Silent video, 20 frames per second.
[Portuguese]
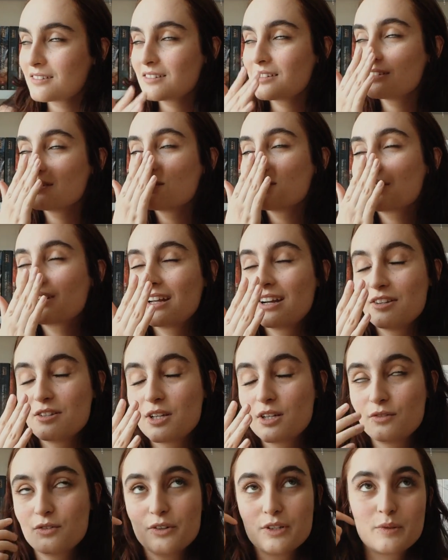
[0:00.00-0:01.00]
Eu não acredito
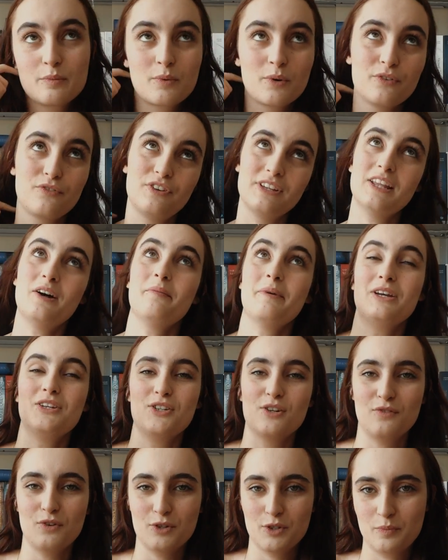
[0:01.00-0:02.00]
que eu vou expor. Finalmente
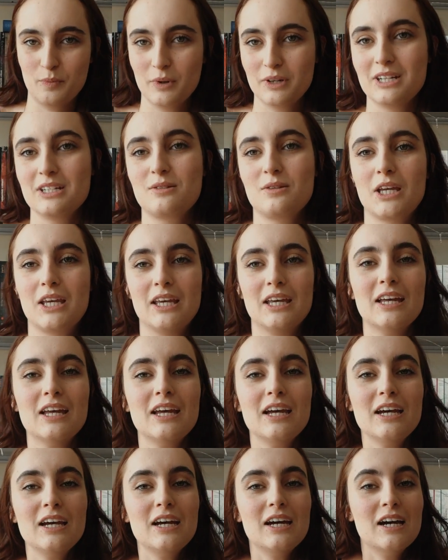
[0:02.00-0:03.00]
eu vou expor isso aqui.
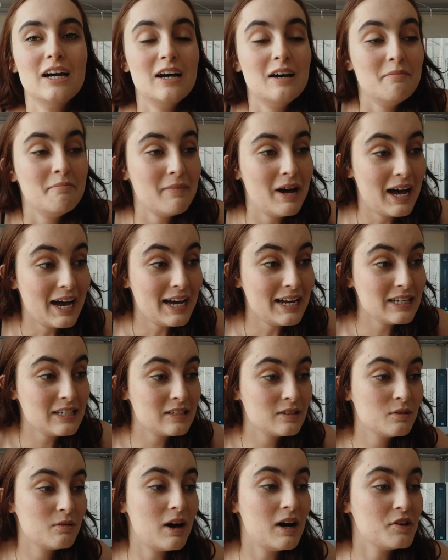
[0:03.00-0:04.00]
Mas
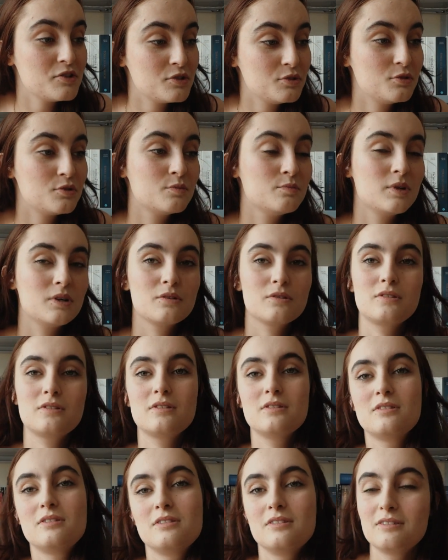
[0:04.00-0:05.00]
no auge dos meus
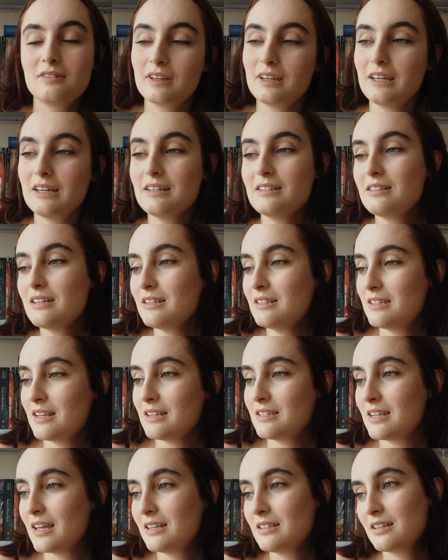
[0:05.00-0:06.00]
15,
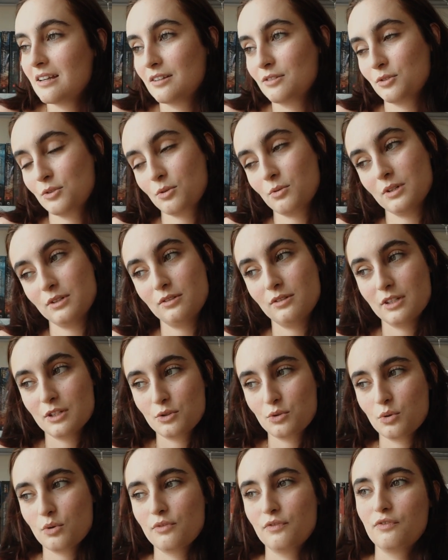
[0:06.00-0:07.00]
16 anos, quando
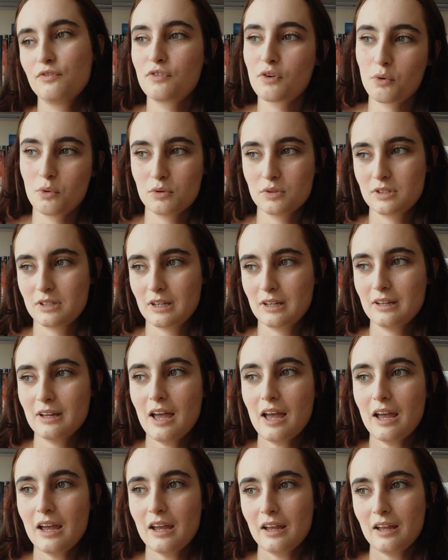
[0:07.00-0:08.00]
lançou Frozen,
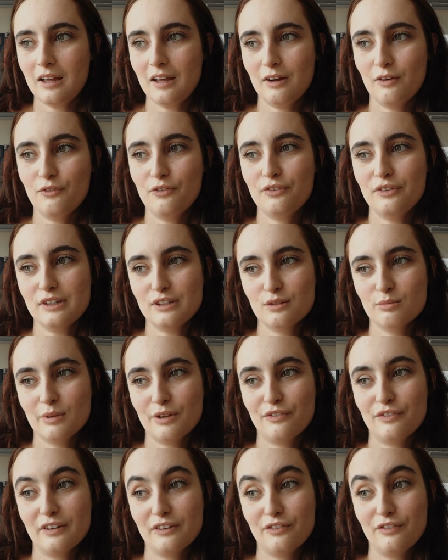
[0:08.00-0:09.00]
eu fiz uma
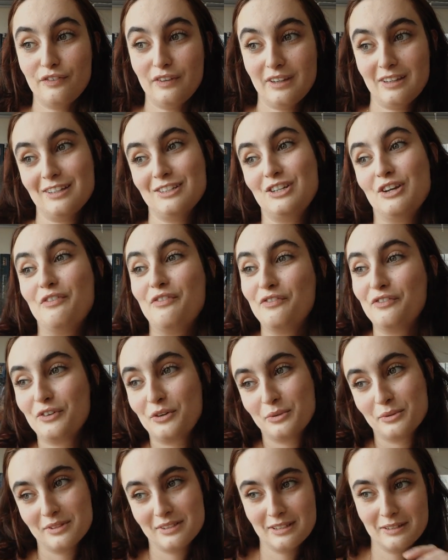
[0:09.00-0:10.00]
fanfic de
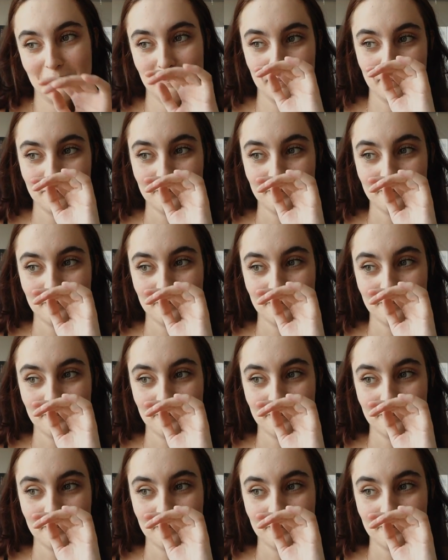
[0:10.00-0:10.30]
Frozen.